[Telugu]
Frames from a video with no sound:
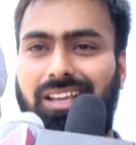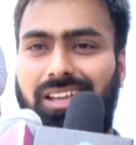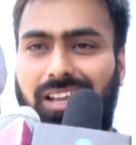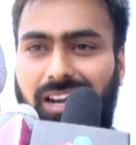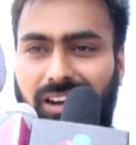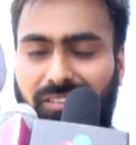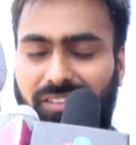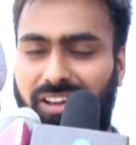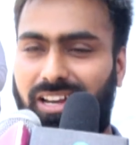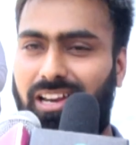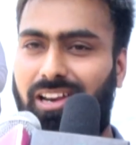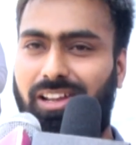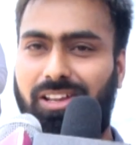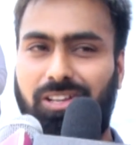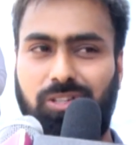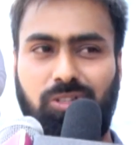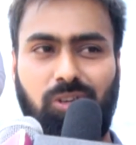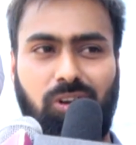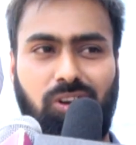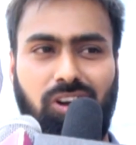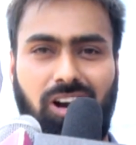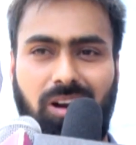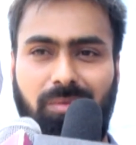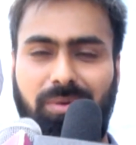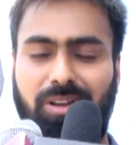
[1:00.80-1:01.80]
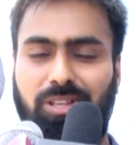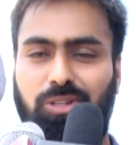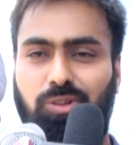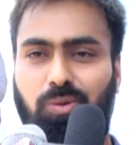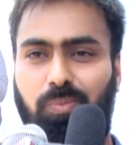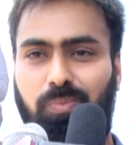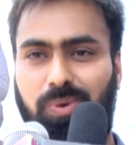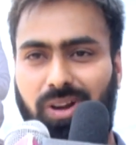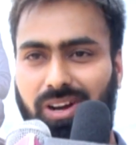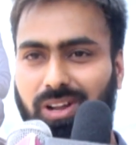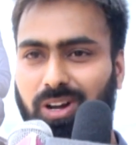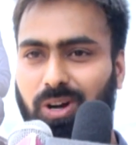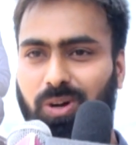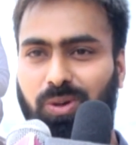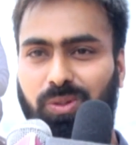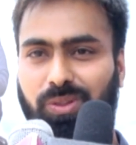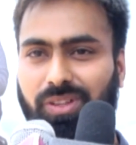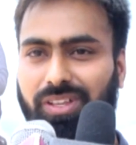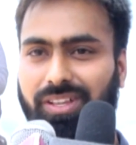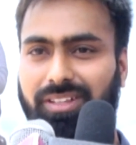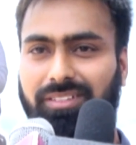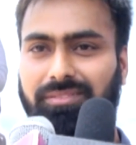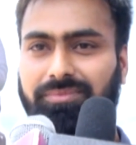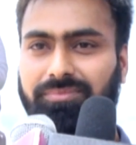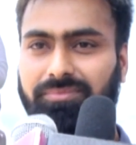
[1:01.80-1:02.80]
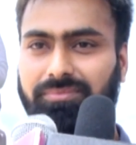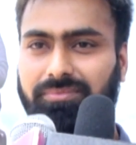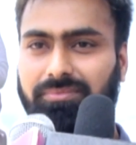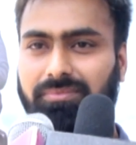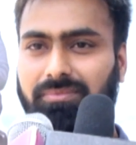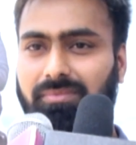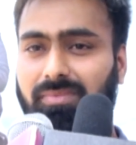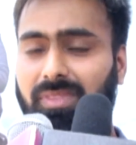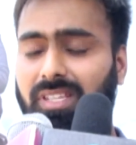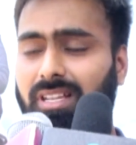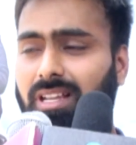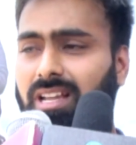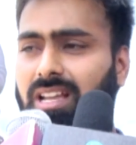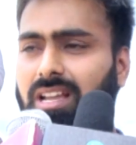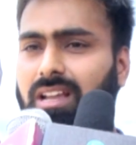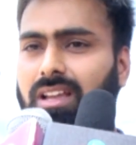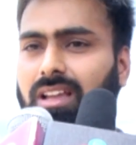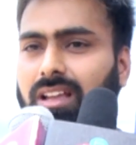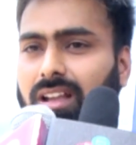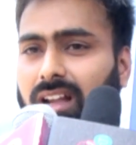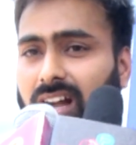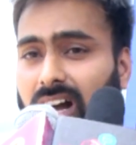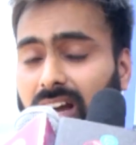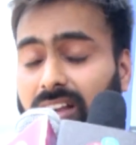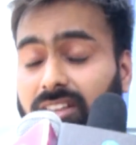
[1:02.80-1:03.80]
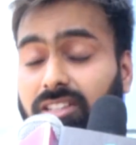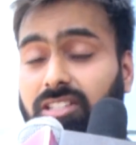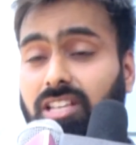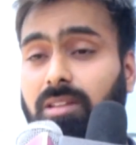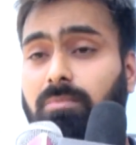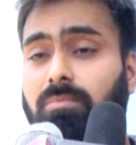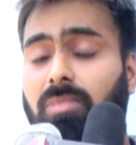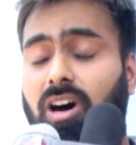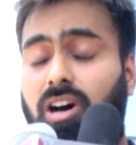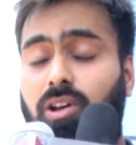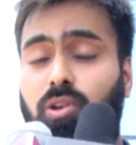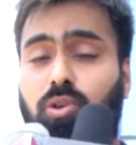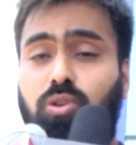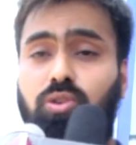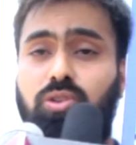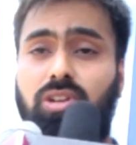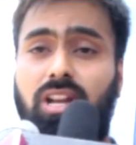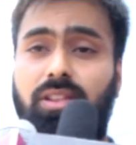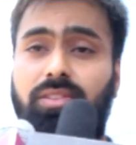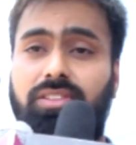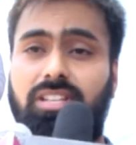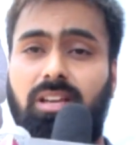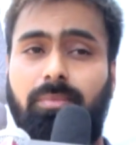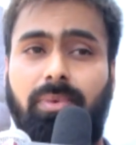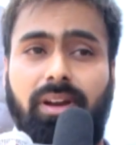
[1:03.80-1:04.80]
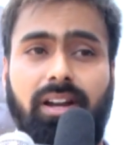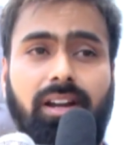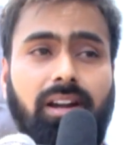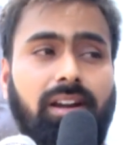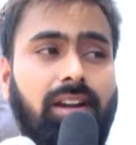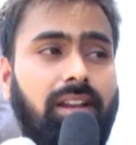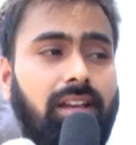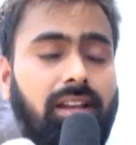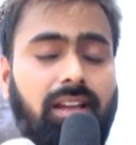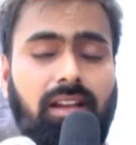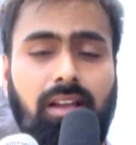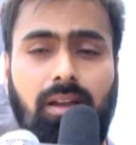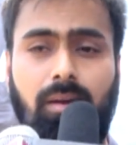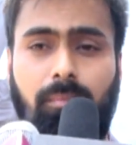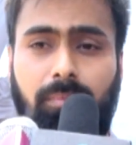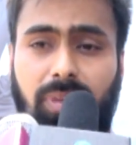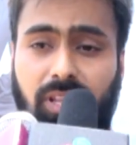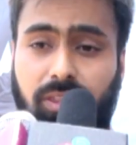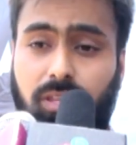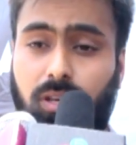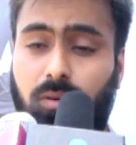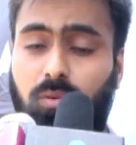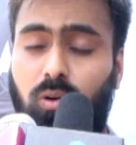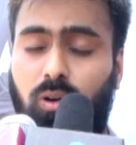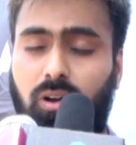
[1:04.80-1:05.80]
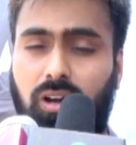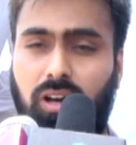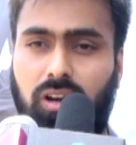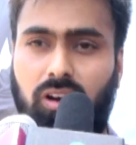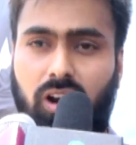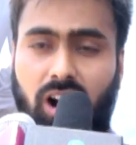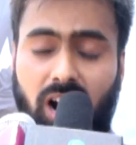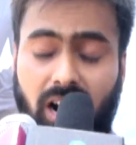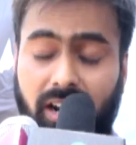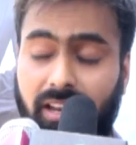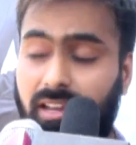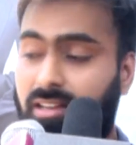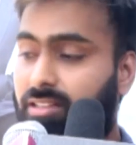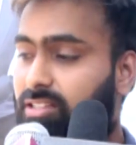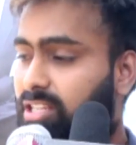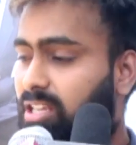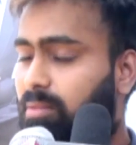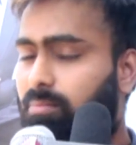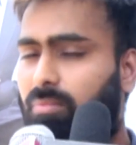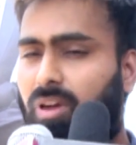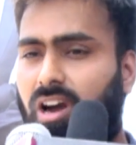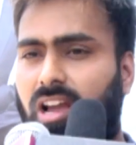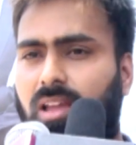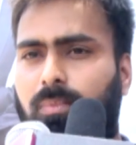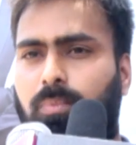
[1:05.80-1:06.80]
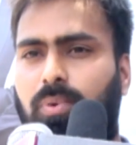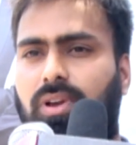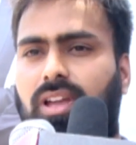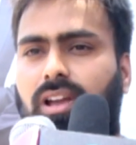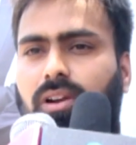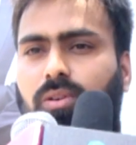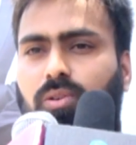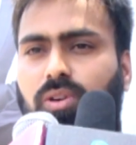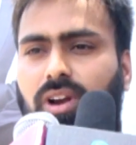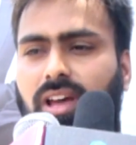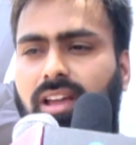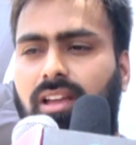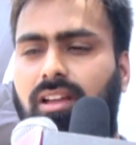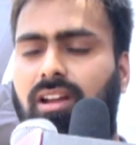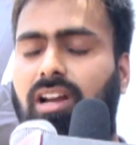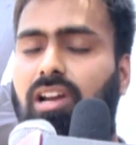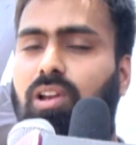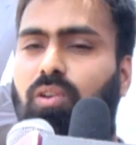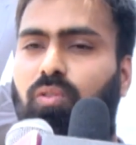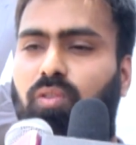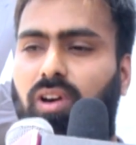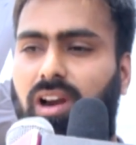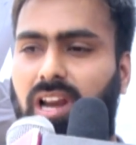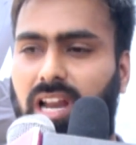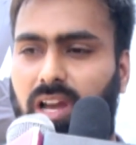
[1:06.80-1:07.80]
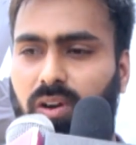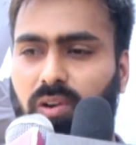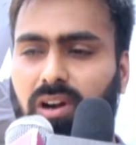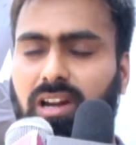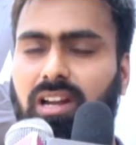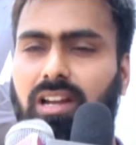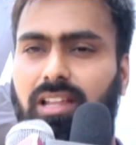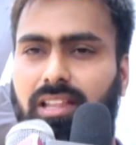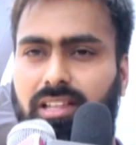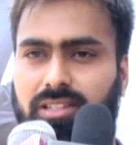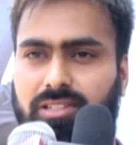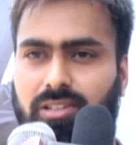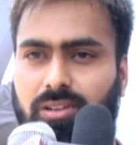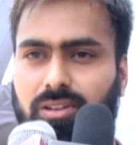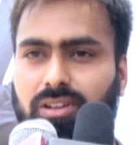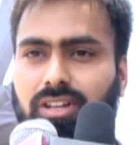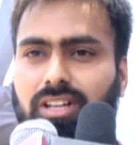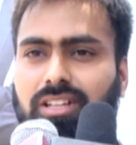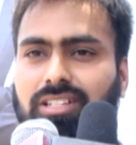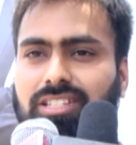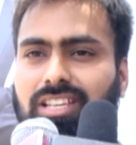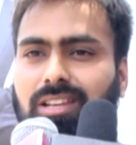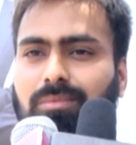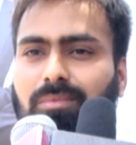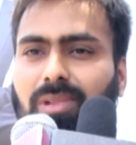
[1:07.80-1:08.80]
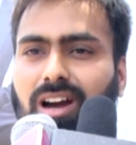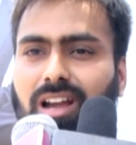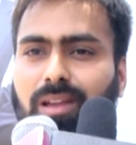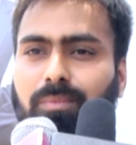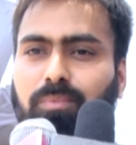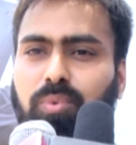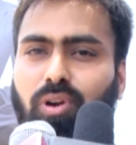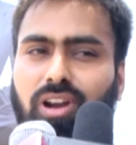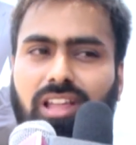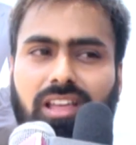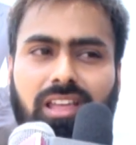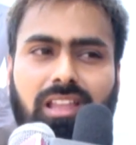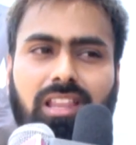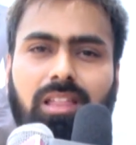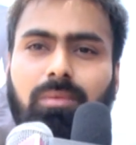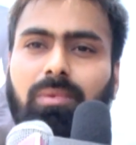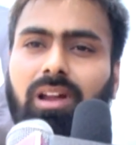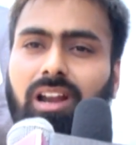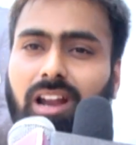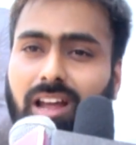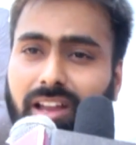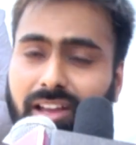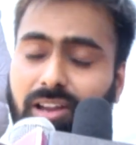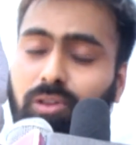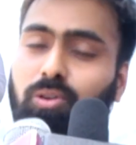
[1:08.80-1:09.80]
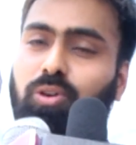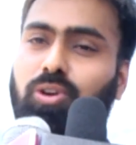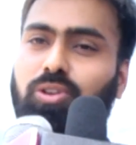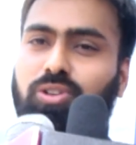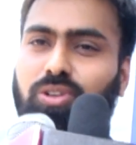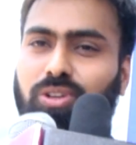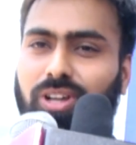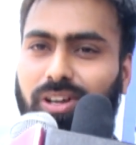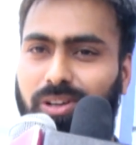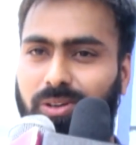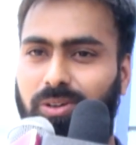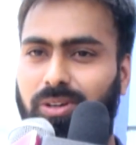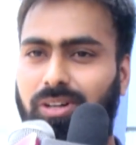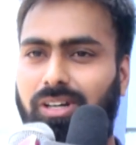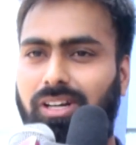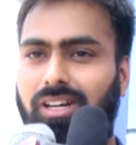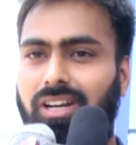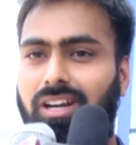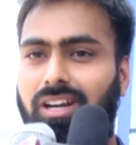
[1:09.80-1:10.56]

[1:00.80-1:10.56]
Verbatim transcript: ఇక వెన్నెల కిషోర్ కామెడీ సూపర్గా ఉంది ఇంకా ఈ సినిమా చూస్తున్నంతసేపు ఏంటంటే ప్రతి ఒక్కరు ఆడియన్స్ సినిమా అయిపోయాక కూడా ఇంకా ఎవరు లేవట్లేదు అసలు సినిమా అయిపోలేదేమో అలాగే కూర్చున్నారు